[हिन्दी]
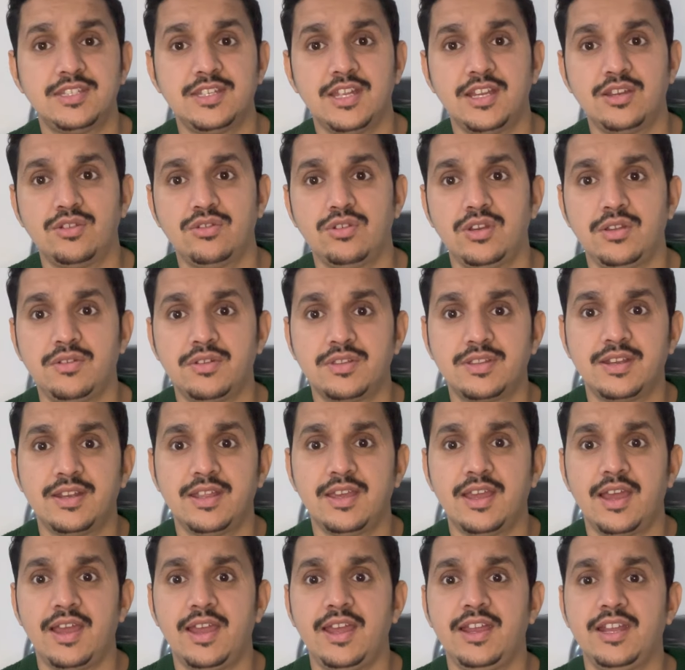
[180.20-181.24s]
स्टेट
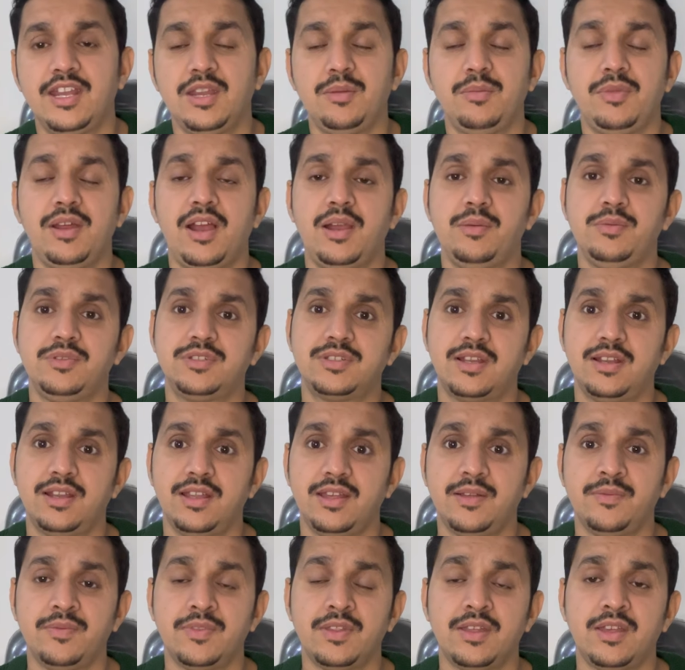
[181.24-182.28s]
यूनिवर्सिटी आई में एडमिशन
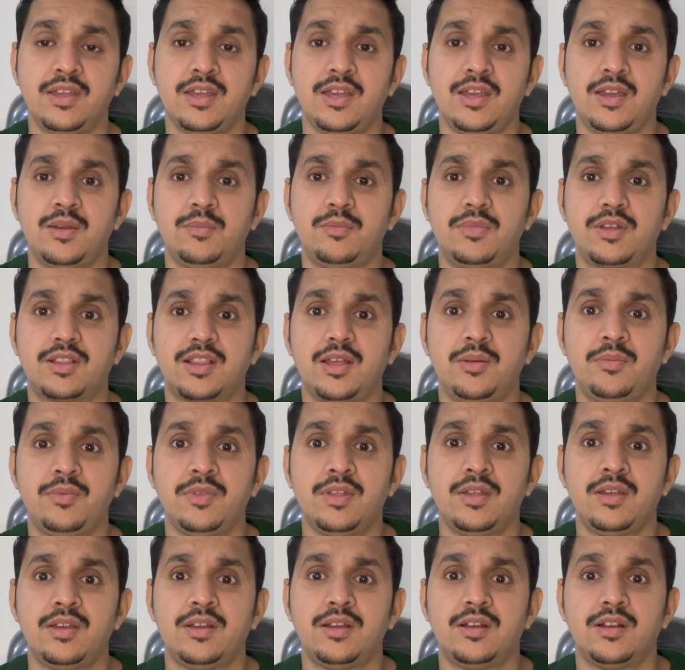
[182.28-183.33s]
लें
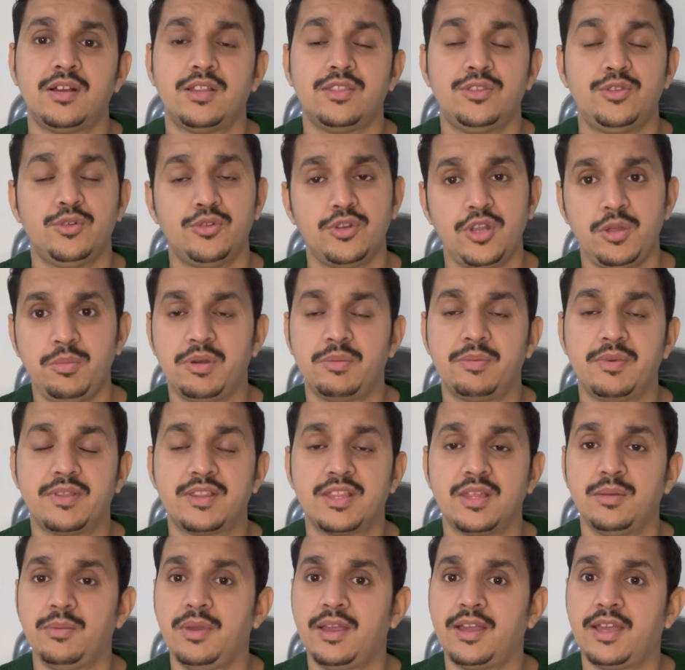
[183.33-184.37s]
मतलब दोनों ही पर्पज़
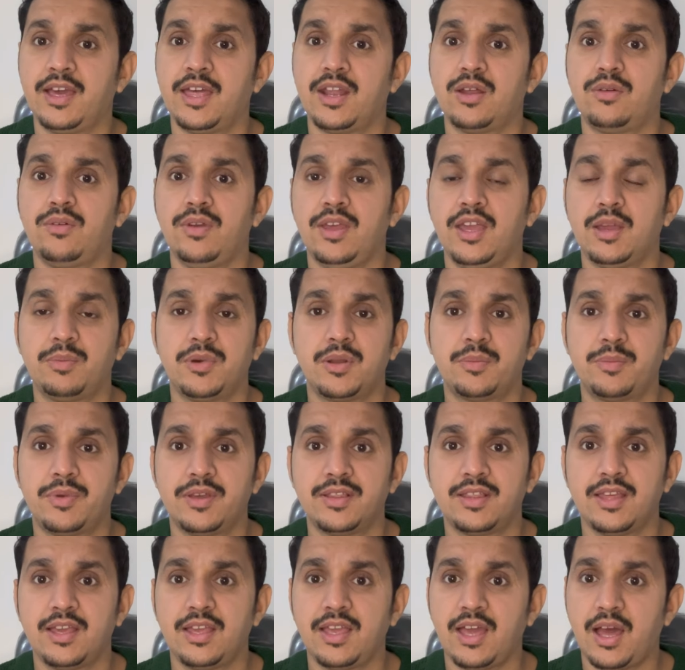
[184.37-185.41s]
से मैं कह रहा हूँ एक
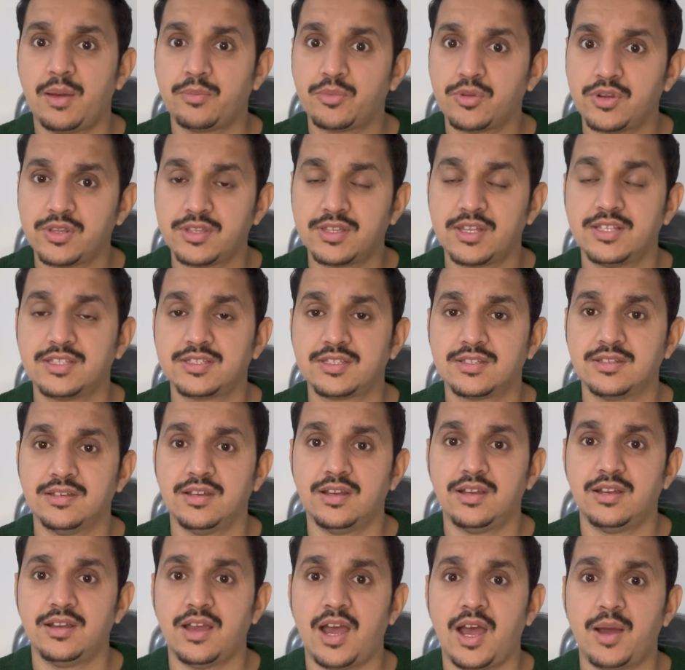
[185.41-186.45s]
पर्पज़ है कि आपको रिसर्च
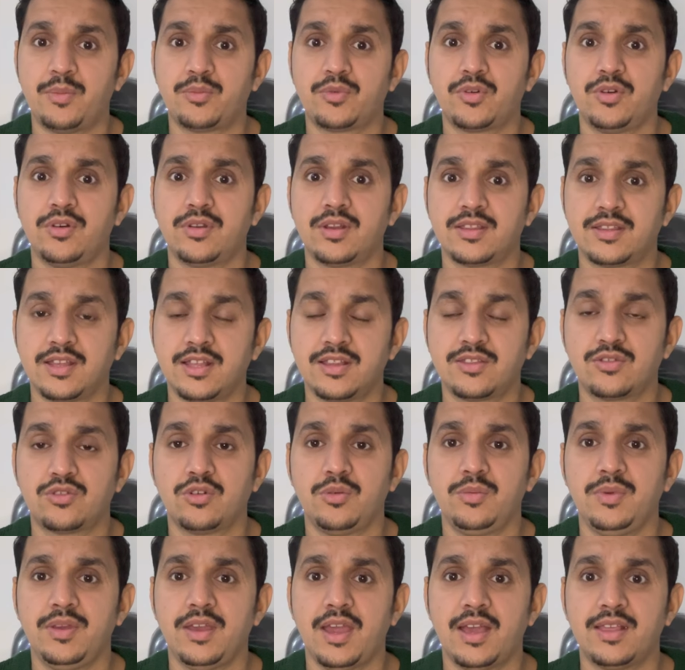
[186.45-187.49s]
आपको रिसर्च
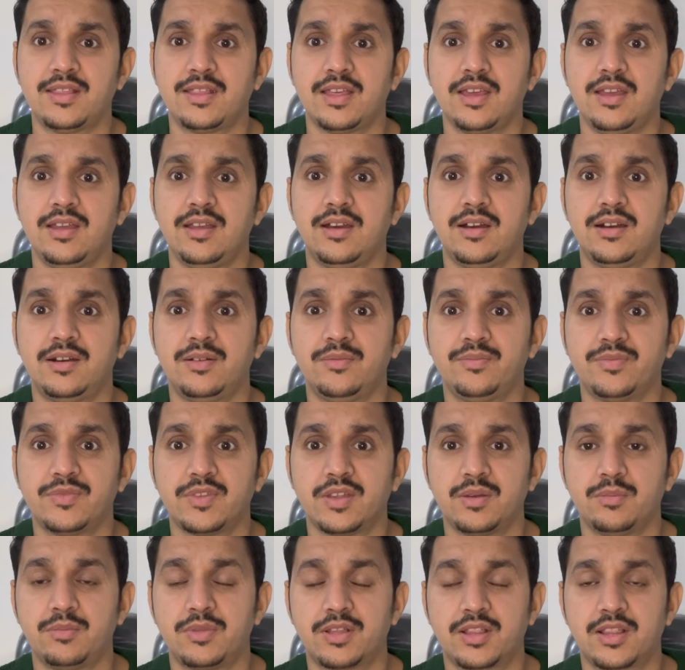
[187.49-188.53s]
को भी ऐसे um,
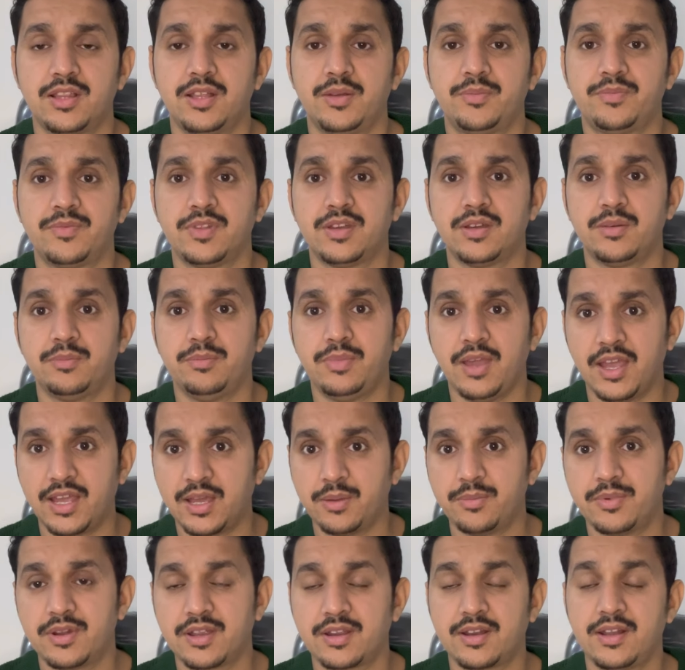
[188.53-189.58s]
मतलब
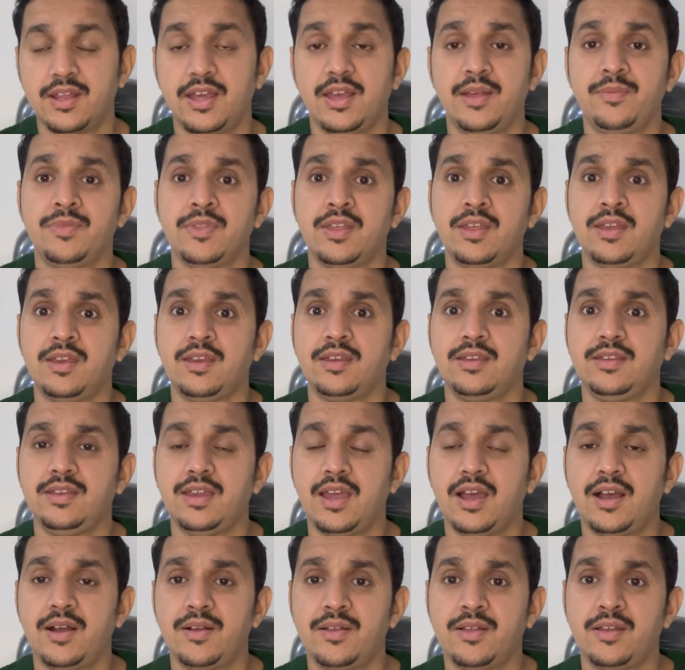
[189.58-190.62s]
बैकअप uh, रखना है या